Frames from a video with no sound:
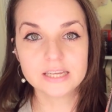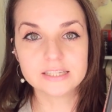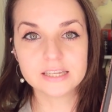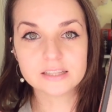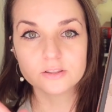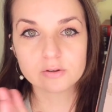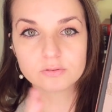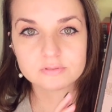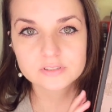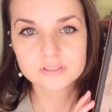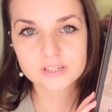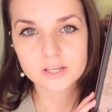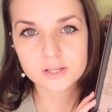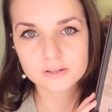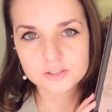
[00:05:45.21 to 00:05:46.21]
jedną
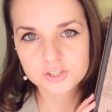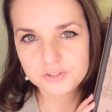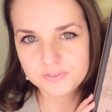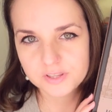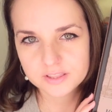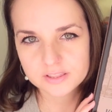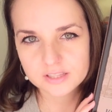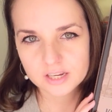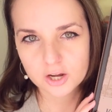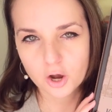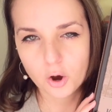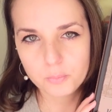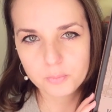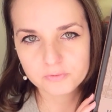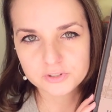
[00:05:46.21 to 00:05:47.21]
z świetnych
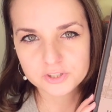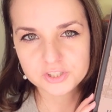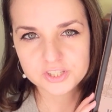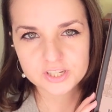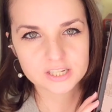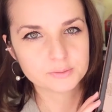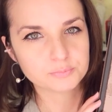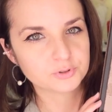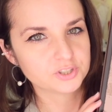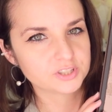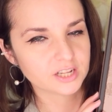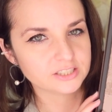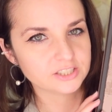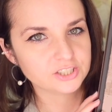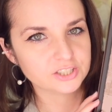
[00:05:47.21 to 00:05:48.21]
opowieści, jakie
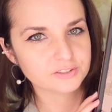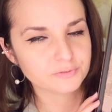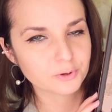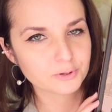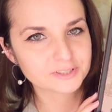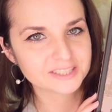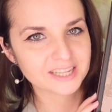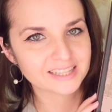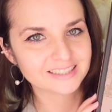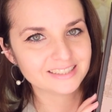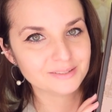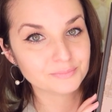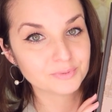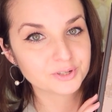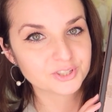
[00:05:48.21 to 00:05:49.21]
przeczytaliście w
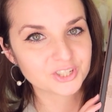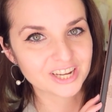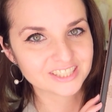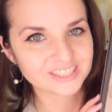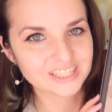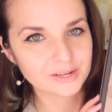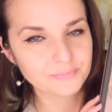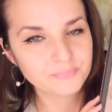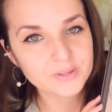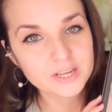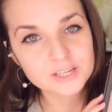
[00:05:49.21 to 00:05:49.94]
ostatnim czasie.